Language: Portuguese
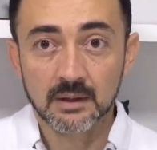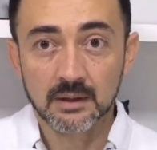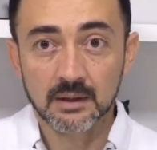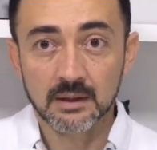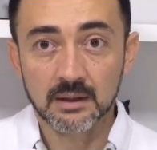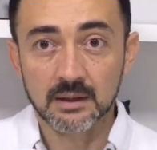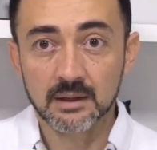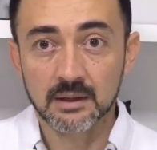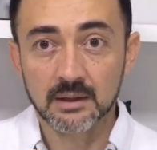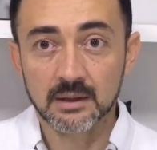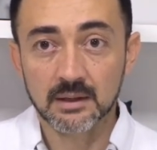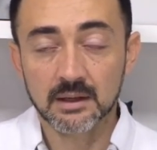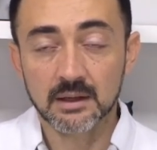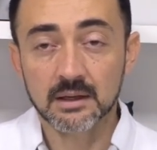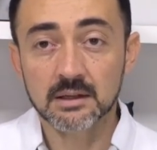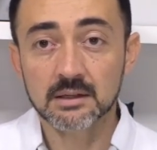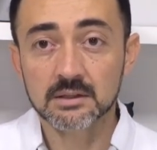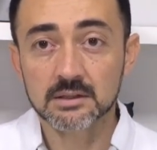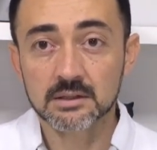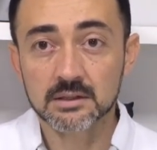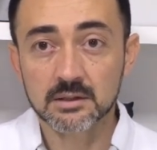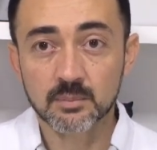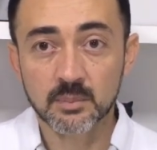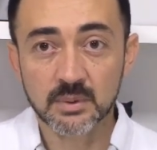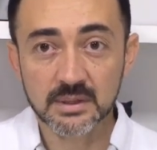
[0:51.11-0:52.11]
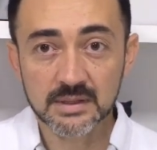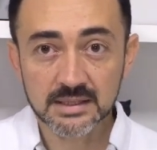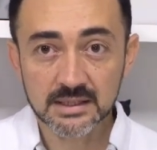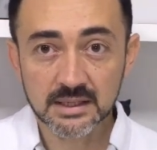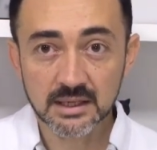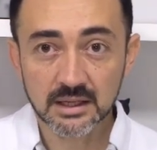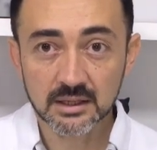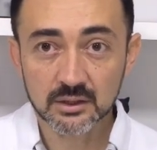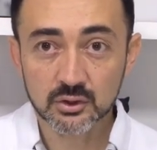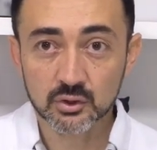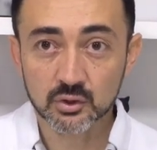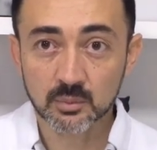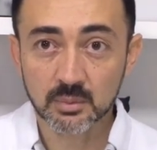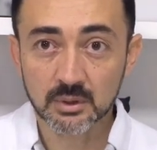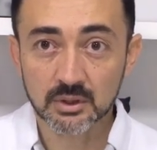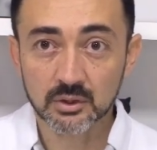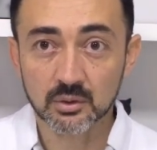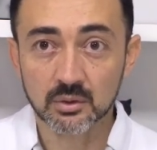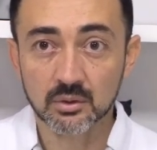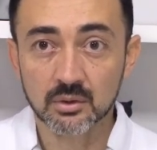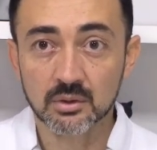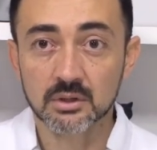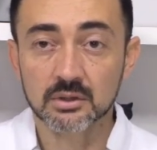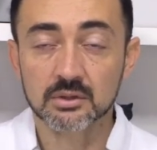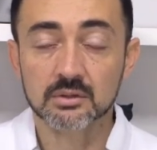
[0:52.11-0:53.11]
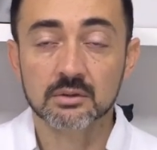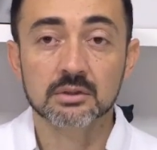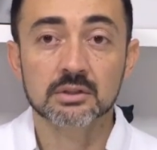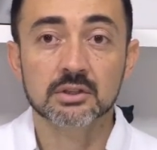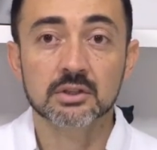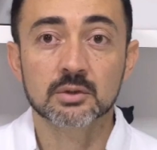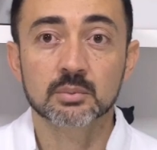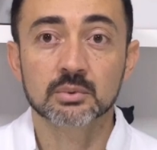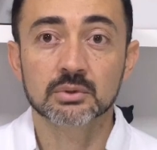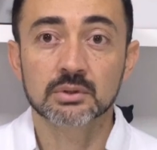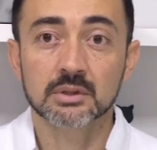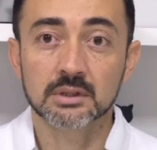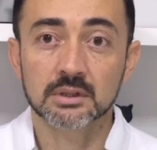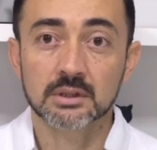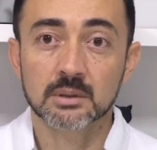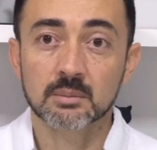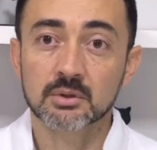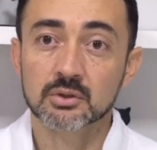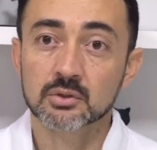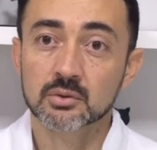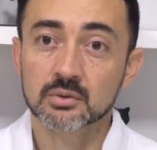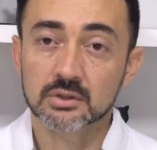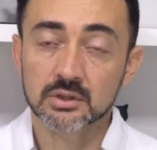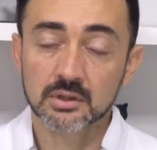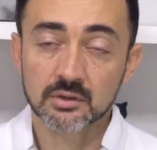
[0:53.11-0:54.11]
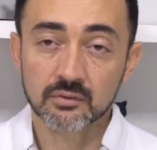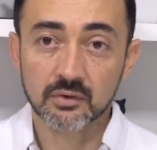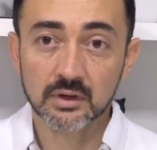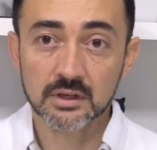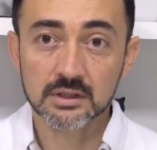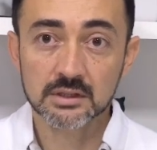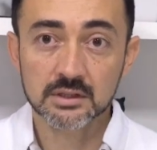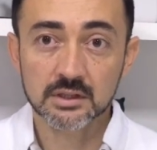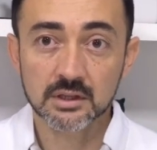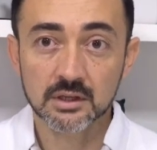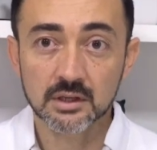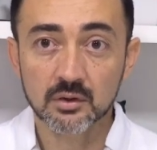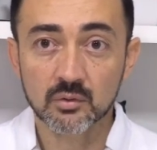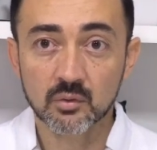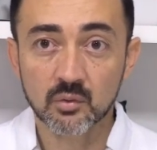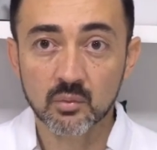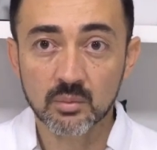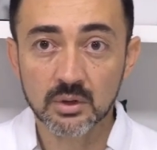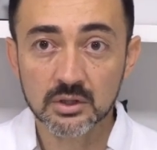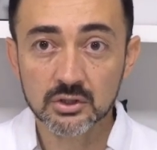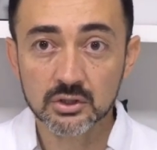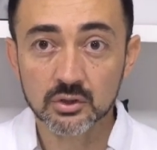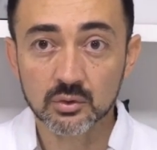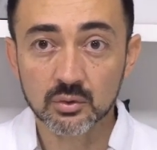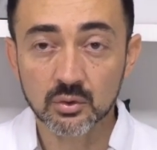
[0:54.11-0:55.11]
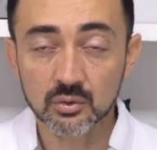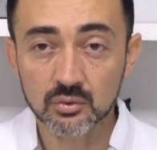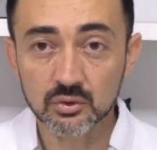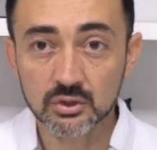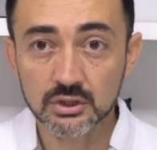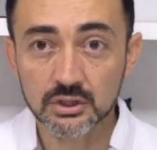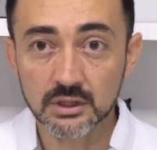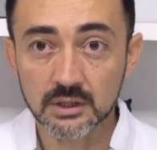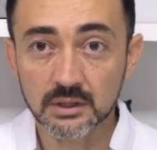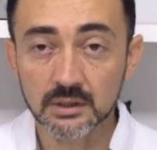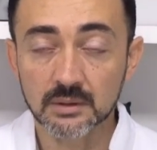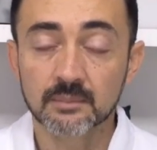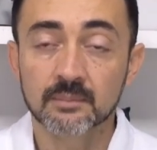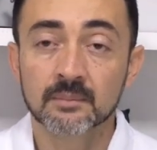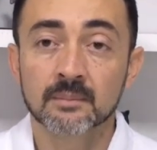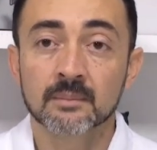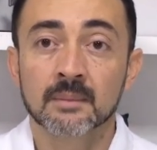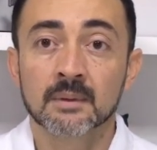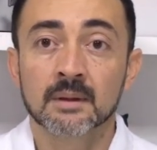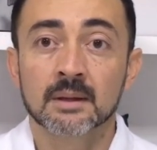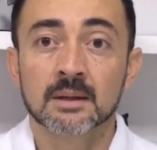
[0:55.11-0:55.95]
É, antes de pensar em histopatológico, a gente poderia também sugerir fazer uma citologia,